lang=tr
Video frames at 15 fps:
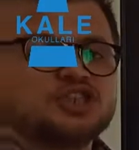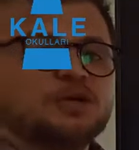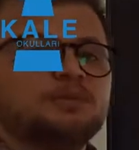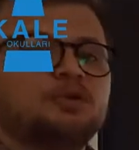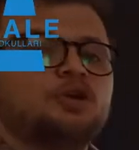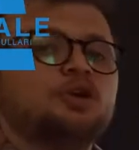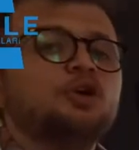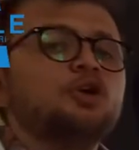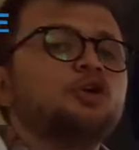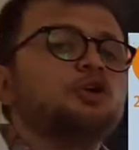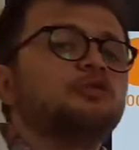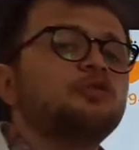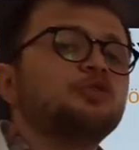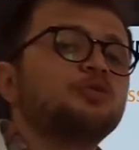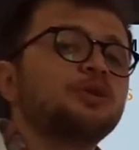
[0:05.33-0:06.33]
Şimdi
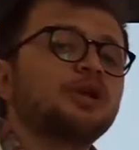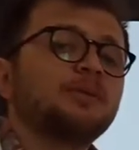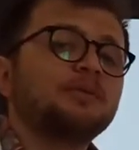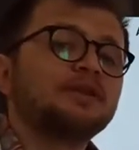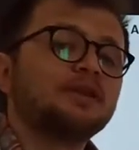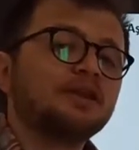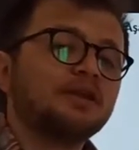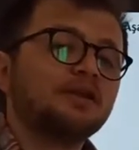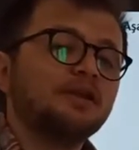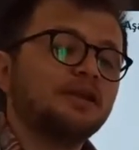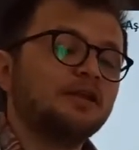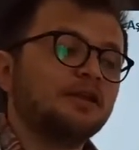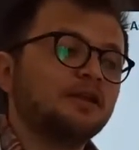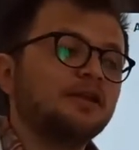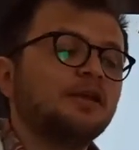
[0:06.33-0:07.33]
nüfus piramitleriyle
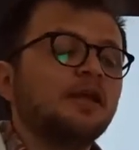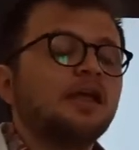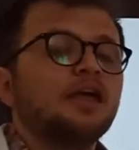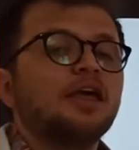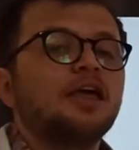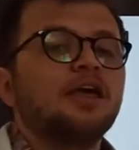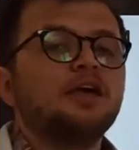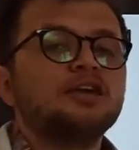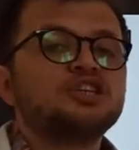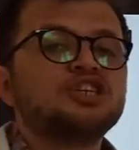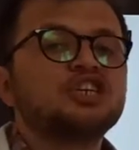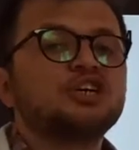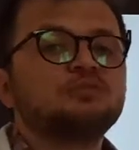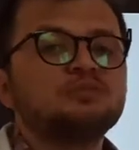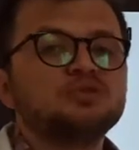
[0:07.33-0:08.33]
ilgili e,
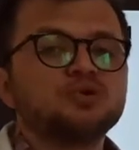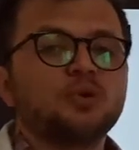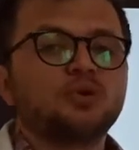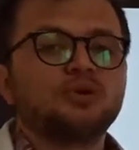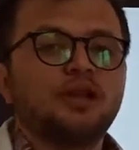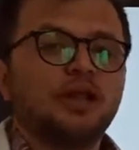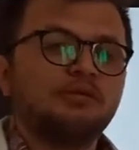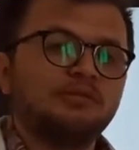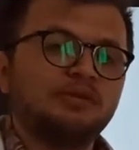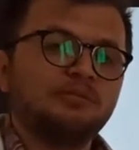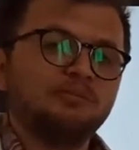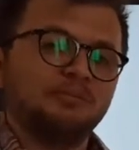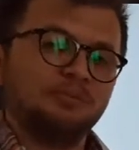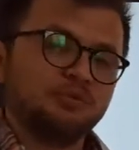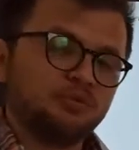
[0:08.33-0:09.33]
çıkmış sorular ve
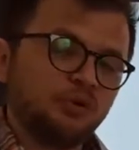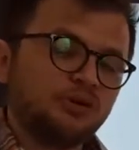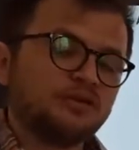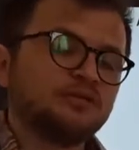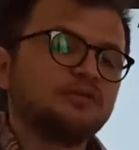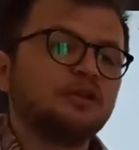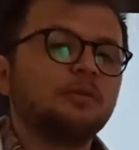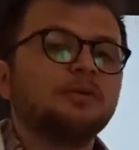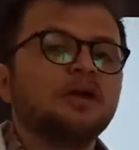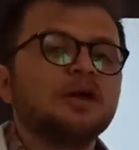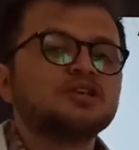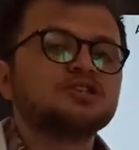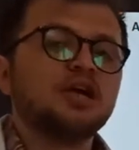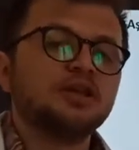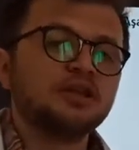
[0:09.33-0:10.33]
sonrasında
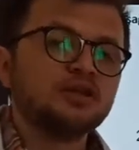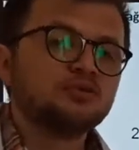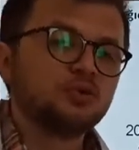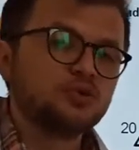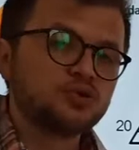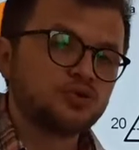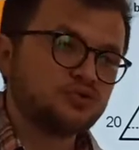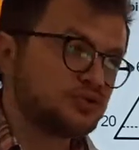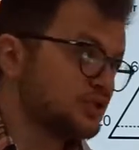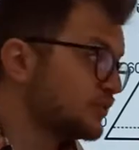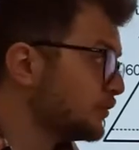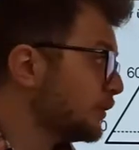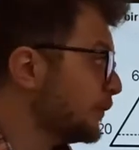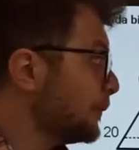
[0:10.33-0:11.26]
birkaç tane daha soru çözeceğiz.